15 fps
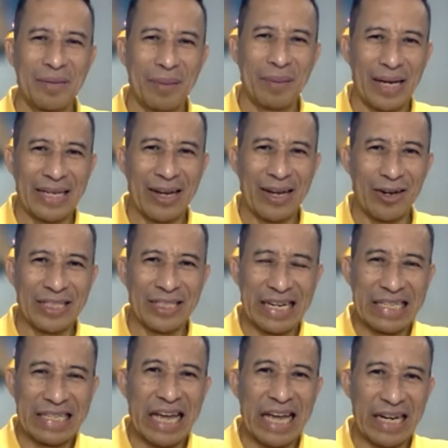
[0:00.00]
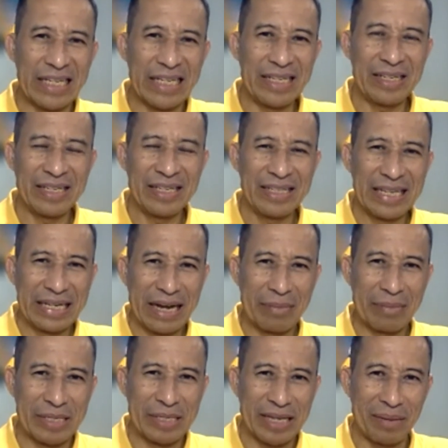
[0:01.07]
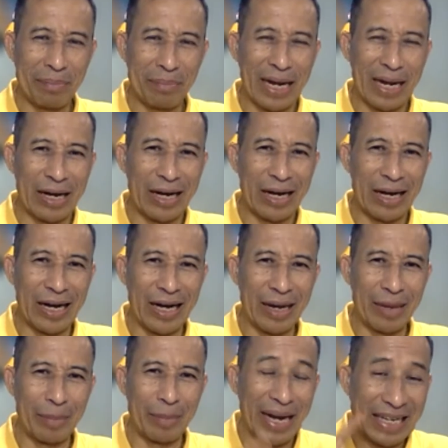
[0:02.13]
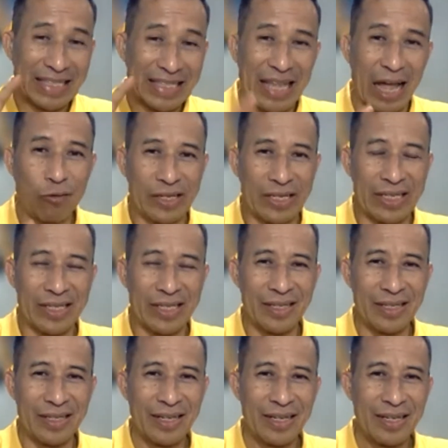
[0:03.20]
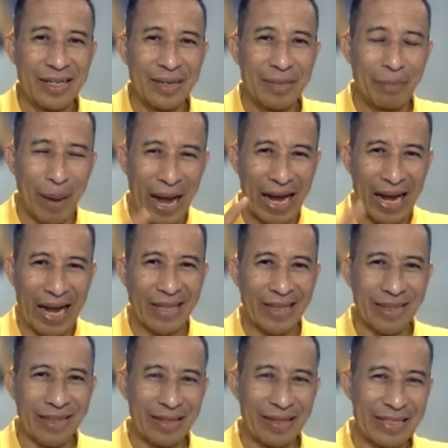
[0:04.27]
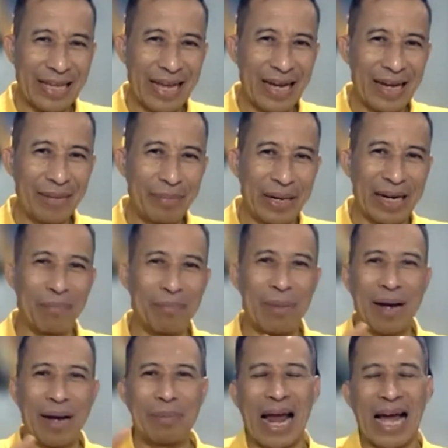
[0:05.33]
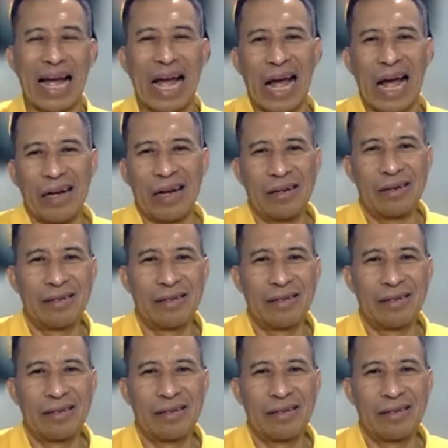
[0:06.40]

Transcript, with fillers: Makanya kalau sidik jari tidak bisa mengetahui bakat yang berkembang belakangan.